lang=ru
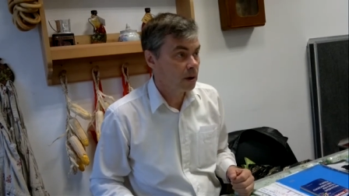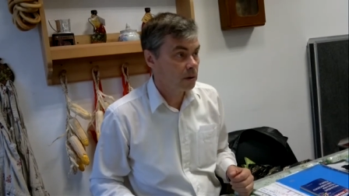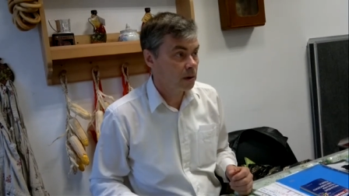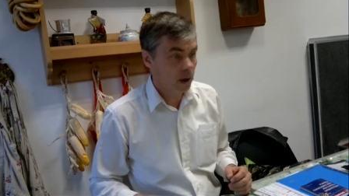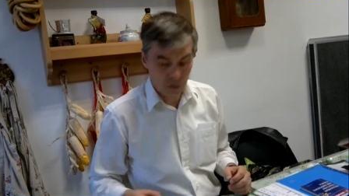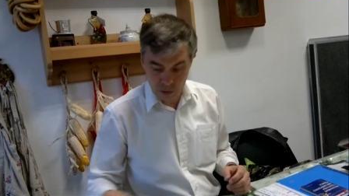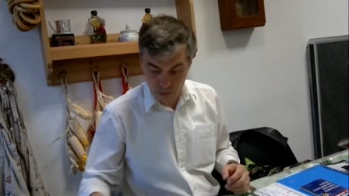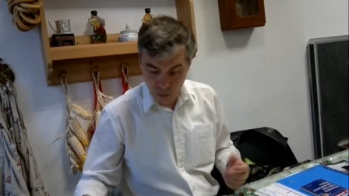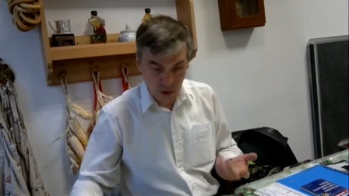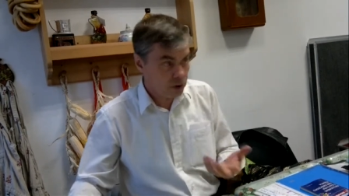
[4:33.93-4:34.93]
Да, то есть
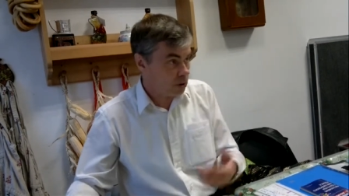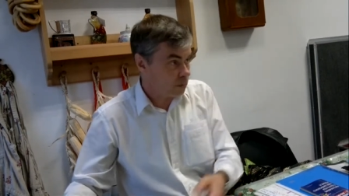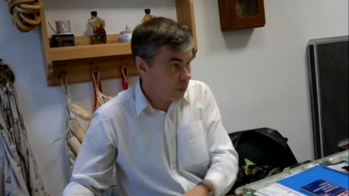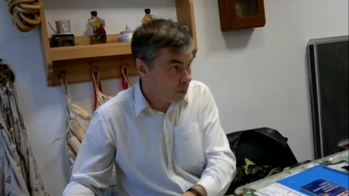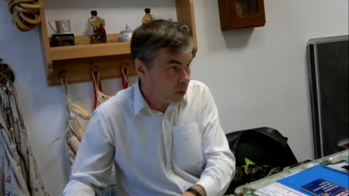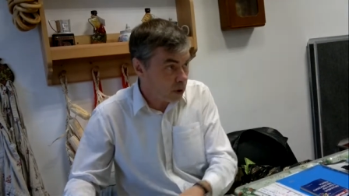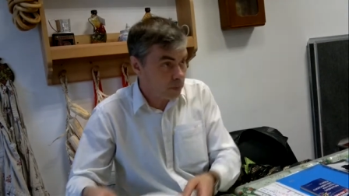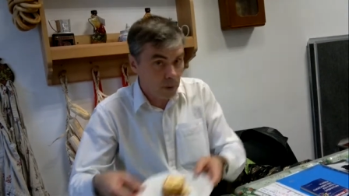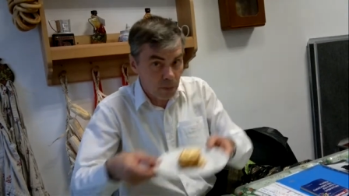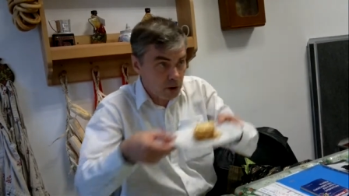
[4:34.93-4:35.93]
больше, поболь,
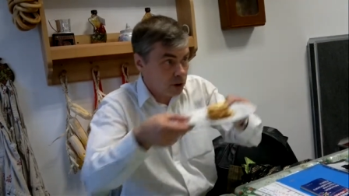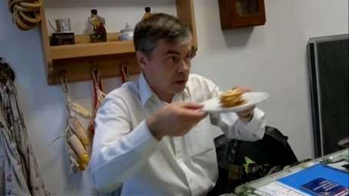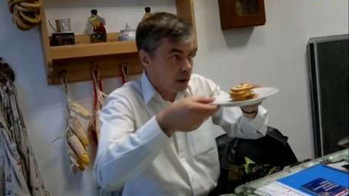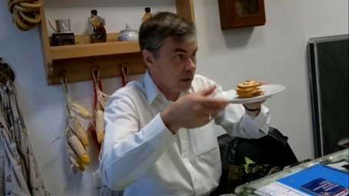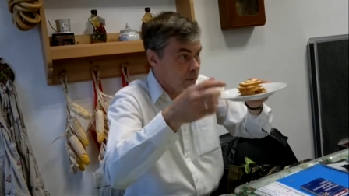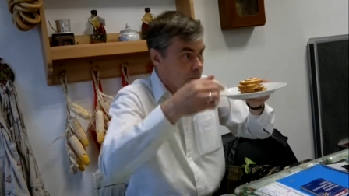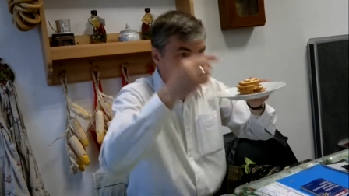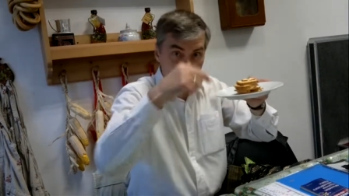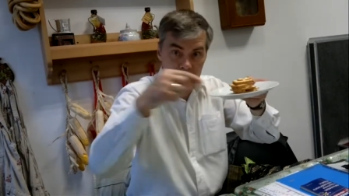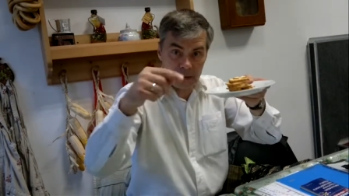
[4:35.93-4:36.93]
побольше надо. Поболь,
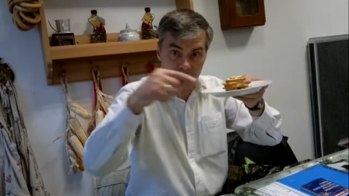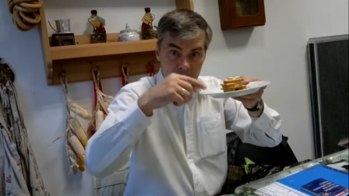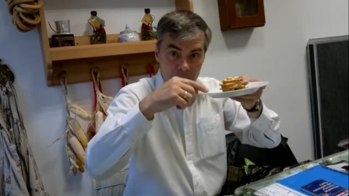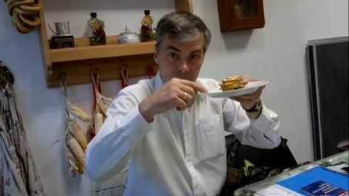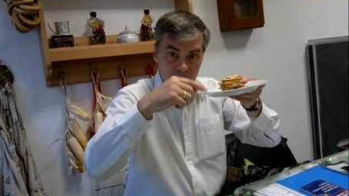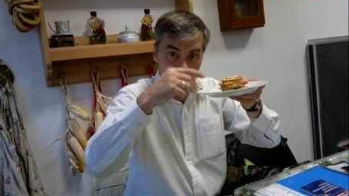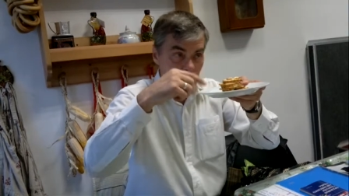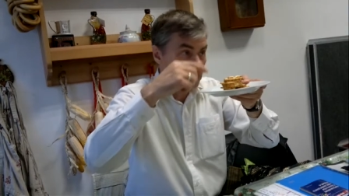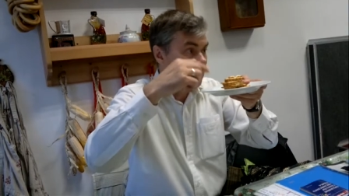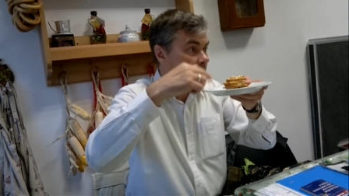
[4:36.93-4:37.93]
видно там, да,
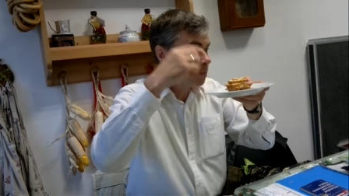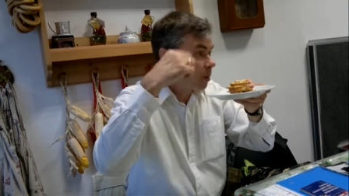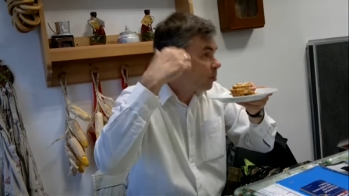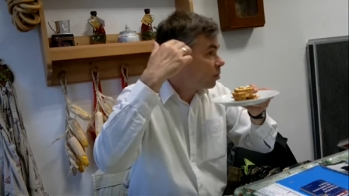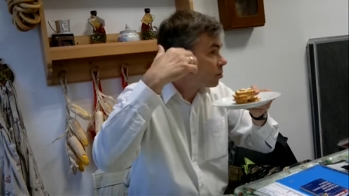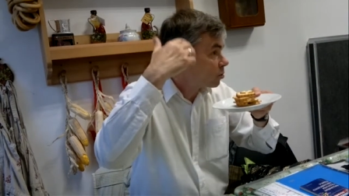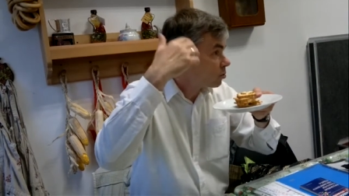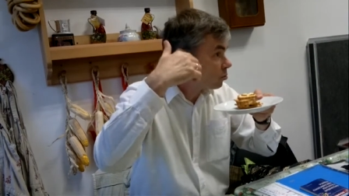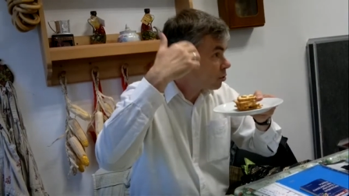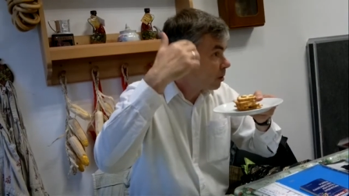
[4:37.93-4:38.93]
Катюш? Побольше
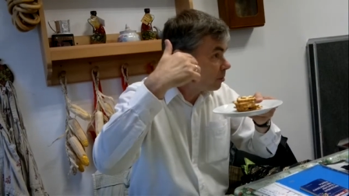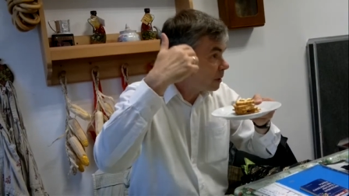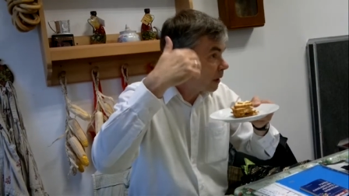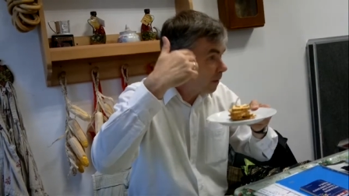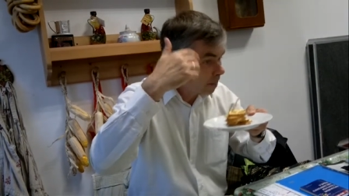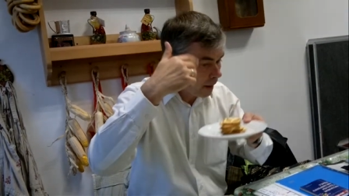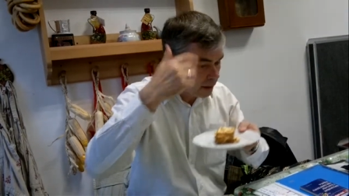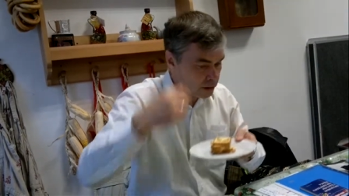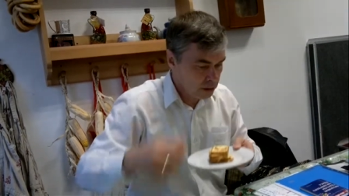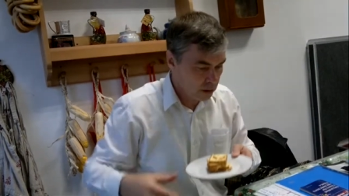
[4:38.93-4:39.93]
слушай меня.
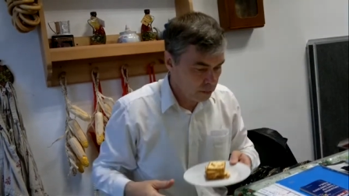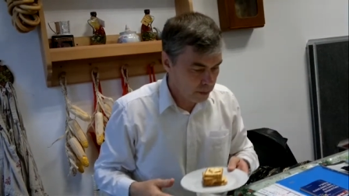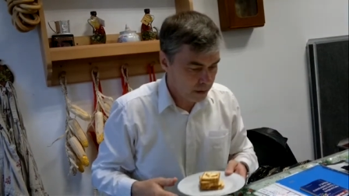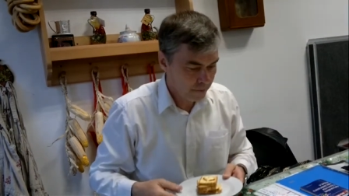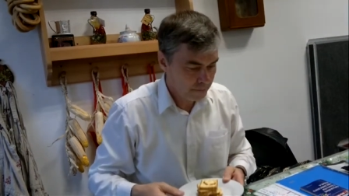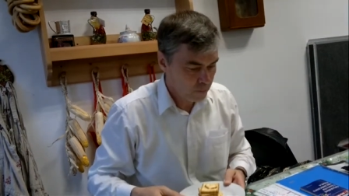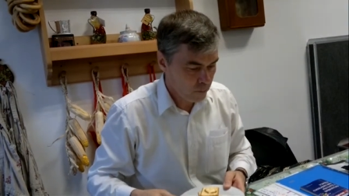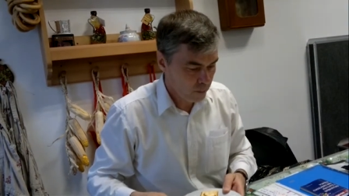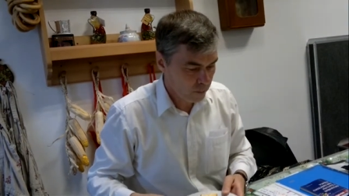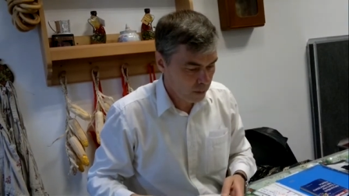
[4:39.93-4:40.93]
Listen up.
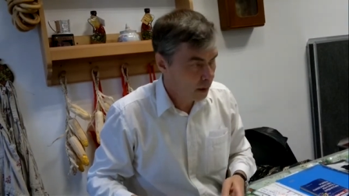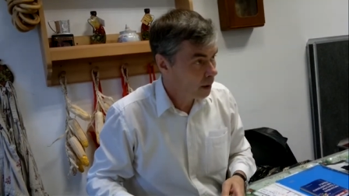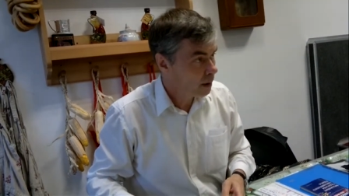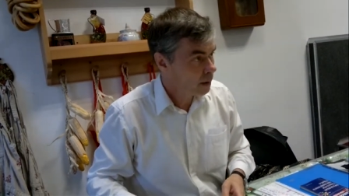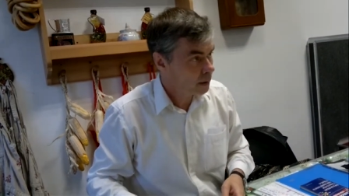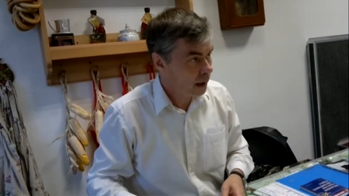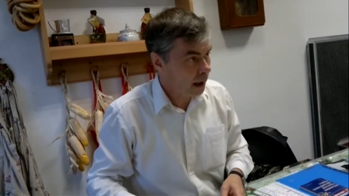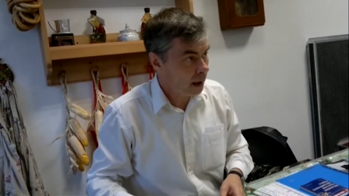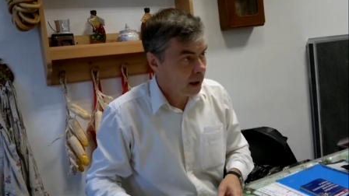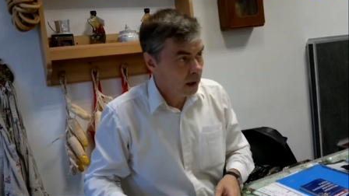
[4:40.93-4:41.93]
Слушай внимательнее.
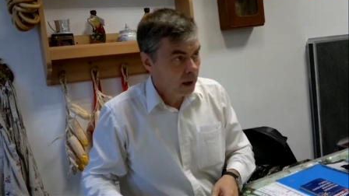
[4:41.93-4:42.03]
Да.